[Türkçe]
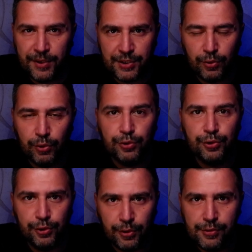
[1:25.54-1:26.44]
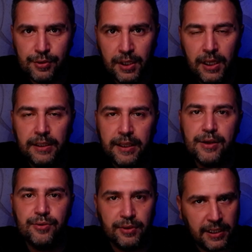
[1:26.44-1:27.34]
amaçlı konuşuyoruz.
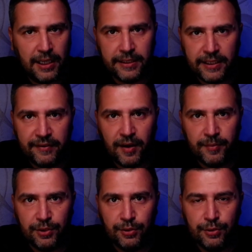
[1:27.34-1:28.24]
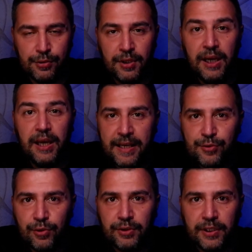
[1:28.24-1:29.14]
Daha sonra kayda devam ediyoruz. En
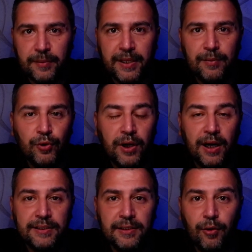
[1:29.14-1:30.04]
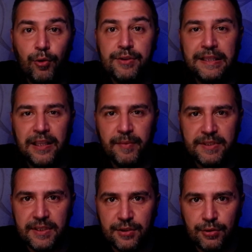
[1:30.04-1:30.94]
sonunda da bana bu kaydı
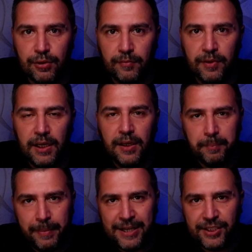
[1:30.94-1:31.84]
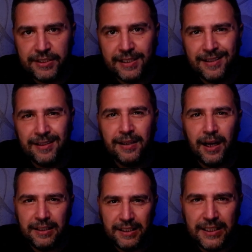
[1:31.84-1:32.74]
özetlemesini istiyorum. 5 dakikalık
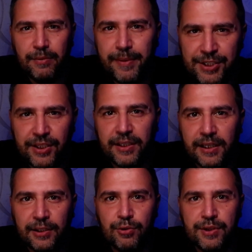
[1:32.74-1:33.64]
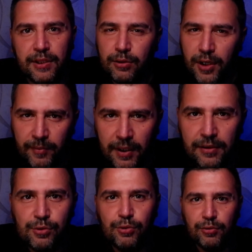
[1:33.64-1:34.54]
kaydı 25 dakikada özetliyor ama
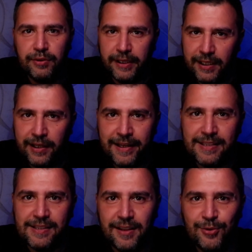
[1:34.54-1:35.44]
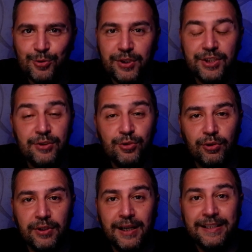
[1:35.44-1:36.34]
sorun değil yani en azından çocuk için
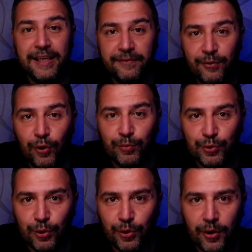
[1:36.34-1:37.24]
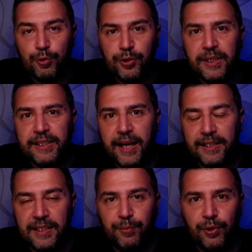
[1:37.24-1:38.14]
çok daha keyifli olmuş oluyor. Çocuk
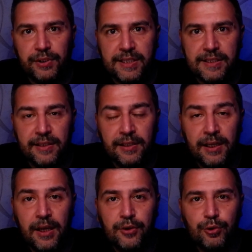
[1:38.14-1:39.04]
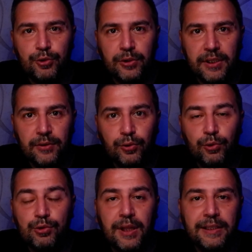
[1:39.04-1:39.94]
hikayeleri podcastleri çocukların
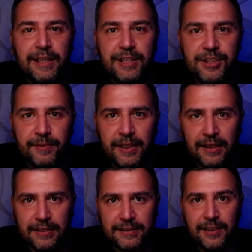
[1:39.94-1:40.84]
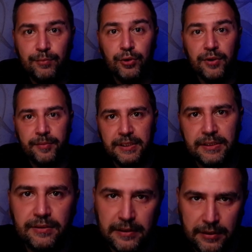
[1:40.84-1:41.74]
duygusal gelişimine katkıda
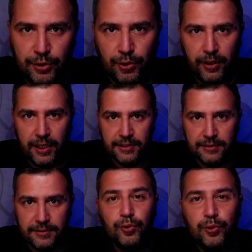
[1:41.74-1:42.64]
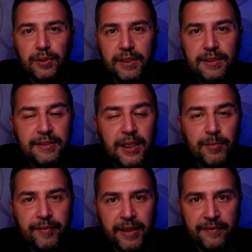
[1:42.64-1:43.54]
bulunabilir diyorlar. Duygularını
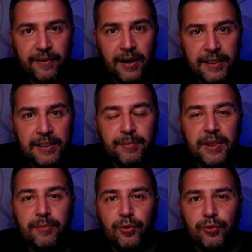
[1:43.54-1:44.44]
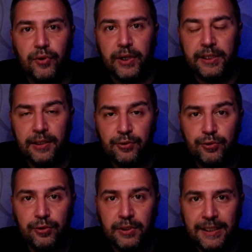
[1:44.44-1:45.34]
tanıma ve ifade etme gibi konularda
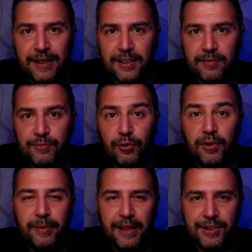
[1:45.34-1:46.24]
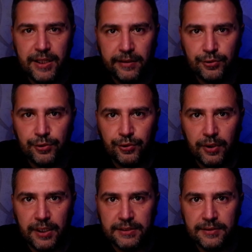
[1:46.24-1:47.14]
çocuklara yardımcı olabileceğini
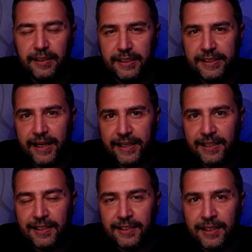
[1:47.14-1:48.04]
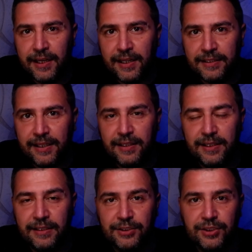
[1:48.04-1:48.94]
düşünüyorlar. Hikayelerdeki
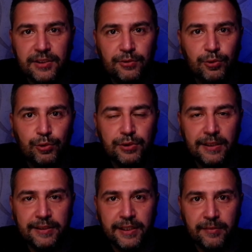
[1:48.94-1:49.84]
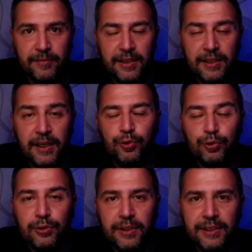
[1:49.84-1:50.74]
karakterlerin yaşadığı duygusal deneyimler
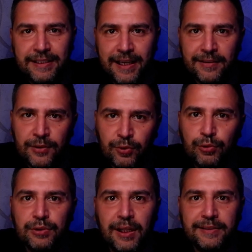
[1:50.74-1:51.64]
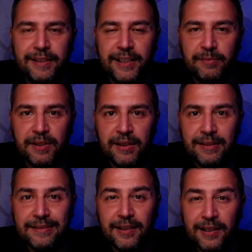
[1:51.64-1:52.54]
çocukların kendi duygusal
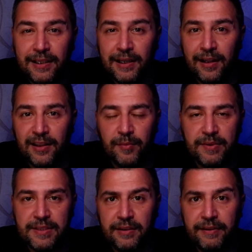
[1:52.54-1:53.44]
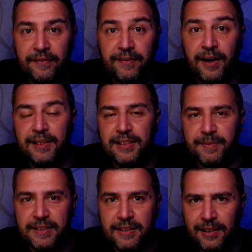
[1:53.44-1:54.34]
deneyimlerini daha iyi anlamasına ve ifade
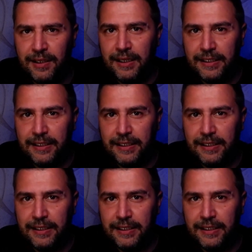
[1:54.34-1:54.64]
etmesine